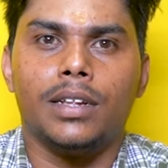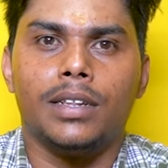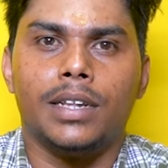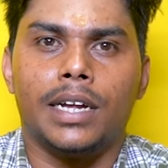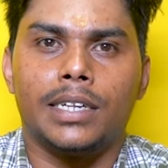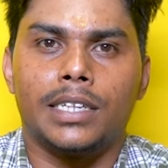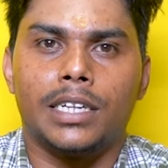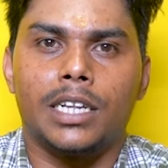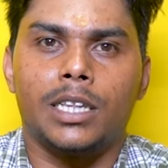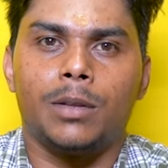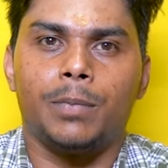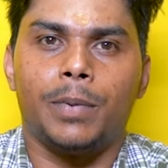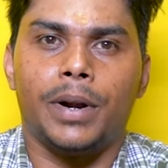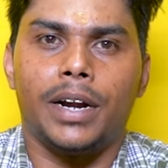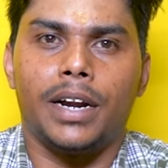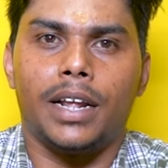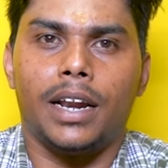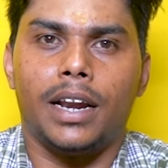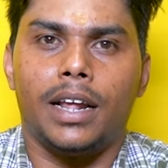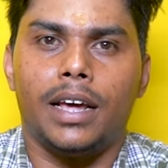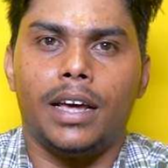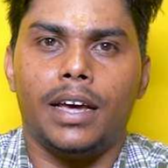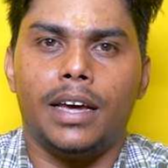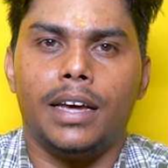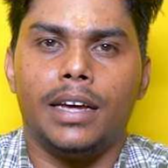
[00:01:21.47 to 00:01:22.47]

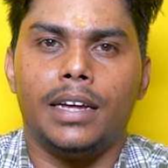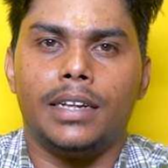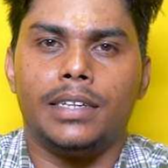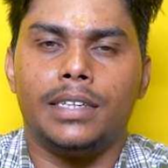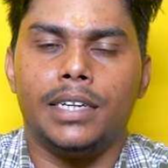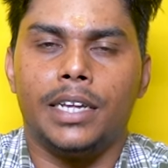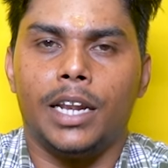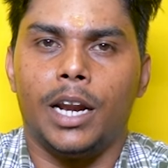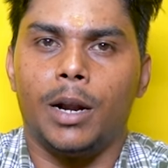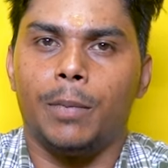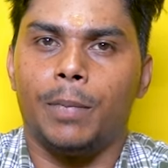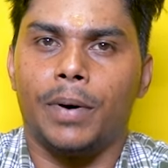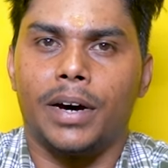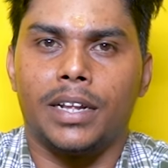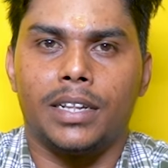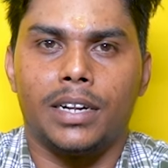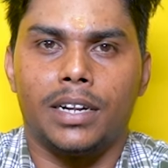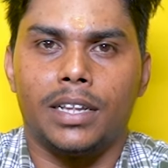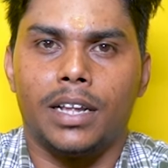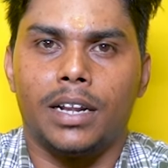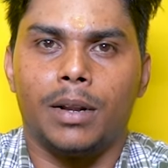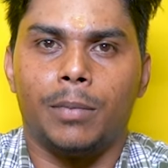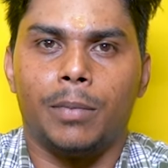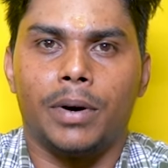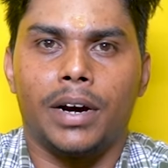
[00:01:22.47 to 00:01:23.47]
நசத்துப்பேட்டையில் சிக்னல்
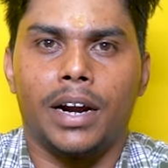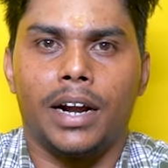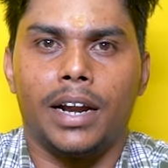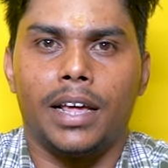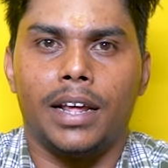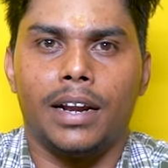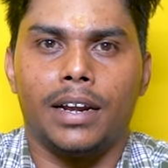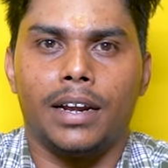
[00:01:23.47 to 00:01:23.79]
பக்கத்தில் தான் நம்ம கடை